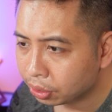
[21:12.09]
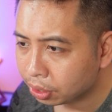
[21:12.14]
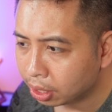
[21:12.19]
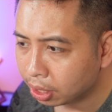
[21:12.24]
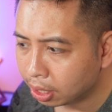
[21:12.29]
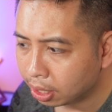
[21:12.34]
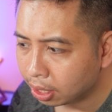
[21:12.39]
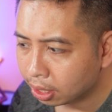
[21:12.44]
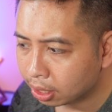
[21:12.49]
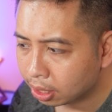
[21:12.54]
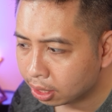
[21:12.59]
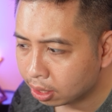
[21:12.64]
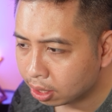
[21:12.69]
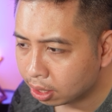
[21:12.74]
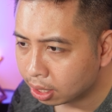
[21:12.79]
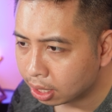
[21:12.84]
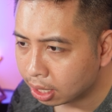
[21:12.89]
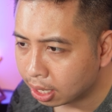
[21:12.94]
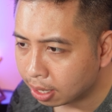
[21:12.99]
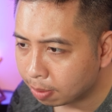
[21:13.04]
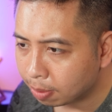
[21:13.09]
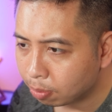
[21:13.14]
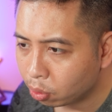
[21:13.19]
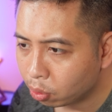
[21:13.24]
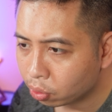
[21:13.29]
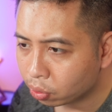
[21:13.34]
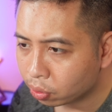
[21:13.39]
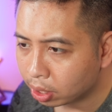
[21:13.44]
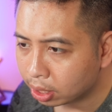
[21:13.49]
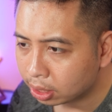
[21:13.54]
thì thường là
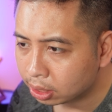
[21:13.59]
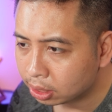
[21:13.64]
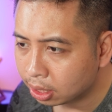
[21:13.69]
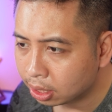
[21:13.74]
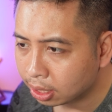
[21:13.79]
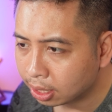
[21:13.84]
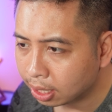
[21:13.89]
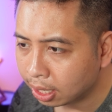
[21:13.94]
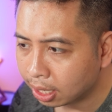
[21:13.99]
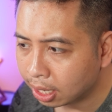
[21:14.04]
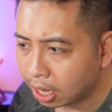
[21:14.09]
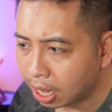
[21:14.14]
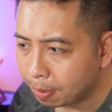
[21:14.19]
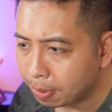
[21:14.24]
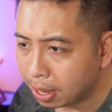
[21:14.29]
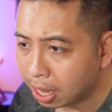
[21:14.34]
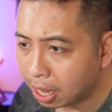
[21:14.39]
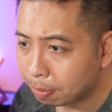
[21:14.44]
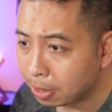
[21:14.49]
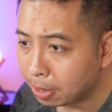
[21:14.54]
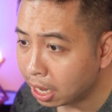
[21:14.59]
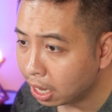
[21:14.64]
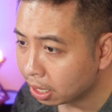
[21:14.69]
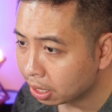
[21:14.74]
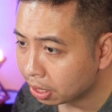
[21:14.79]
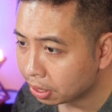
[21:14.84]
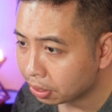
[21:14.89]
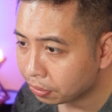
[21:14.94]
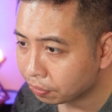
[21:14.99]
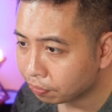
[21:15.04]
một là chơi keycap ABS
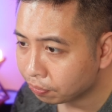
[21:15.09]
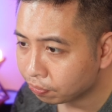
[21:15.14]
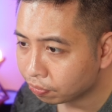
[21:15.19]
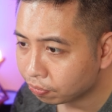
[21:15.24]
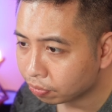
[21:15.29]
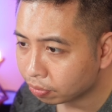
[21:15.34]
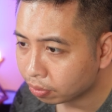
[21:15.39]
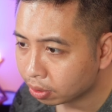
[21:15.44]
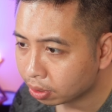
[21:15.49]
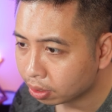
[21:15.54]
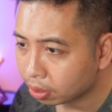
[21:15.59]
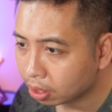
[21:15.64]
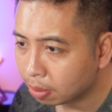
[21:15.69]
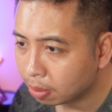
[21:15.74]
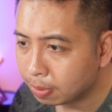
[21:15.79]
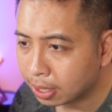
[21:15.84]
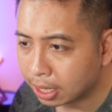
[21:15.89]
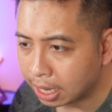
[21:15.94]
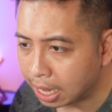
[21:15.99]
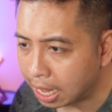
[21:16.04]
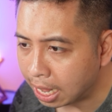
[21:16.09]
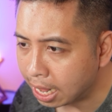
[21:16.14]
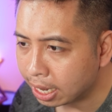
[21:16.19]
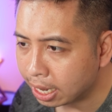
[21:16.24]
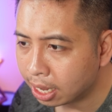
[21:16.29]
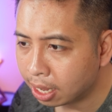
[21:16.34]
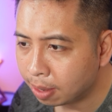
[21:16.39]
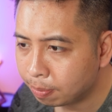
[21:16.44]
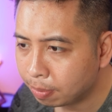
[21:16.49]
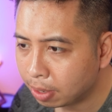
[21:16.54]
GMK để
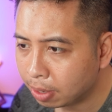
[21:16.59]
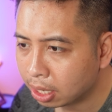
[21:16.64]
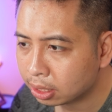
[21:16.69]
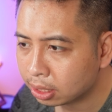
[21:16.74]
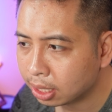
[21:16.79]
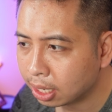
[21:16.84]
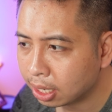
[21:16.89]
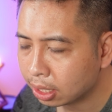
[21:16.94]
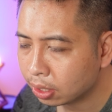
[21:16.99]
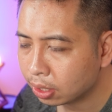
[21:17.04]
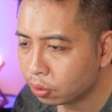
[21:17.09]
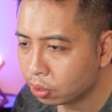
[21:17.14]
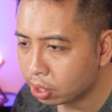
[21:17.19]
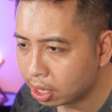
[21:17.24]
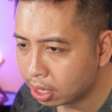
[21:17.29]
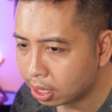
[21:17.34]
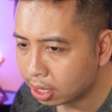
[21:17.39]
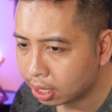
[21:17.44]
âm là sẽ tốt nhất